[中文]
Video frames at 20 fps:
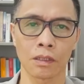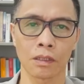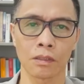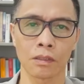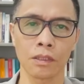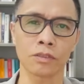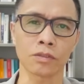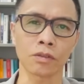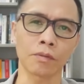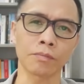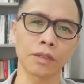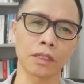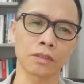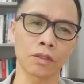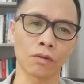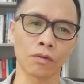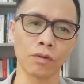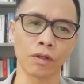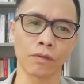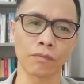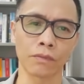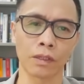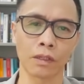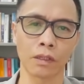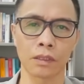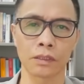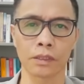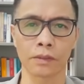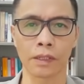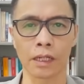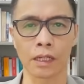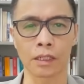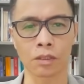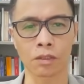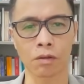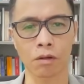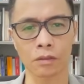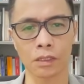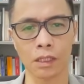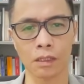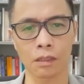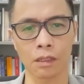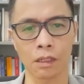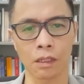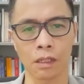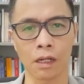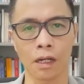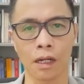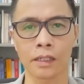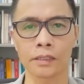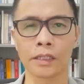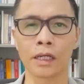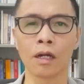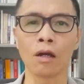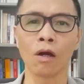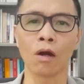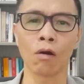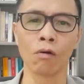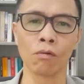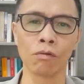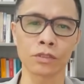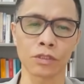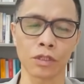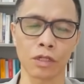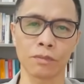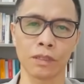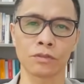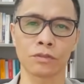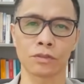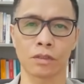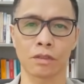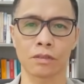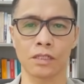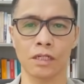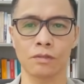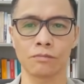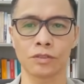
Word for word: 这样的讨论就让人觉得中央很想民主党参选，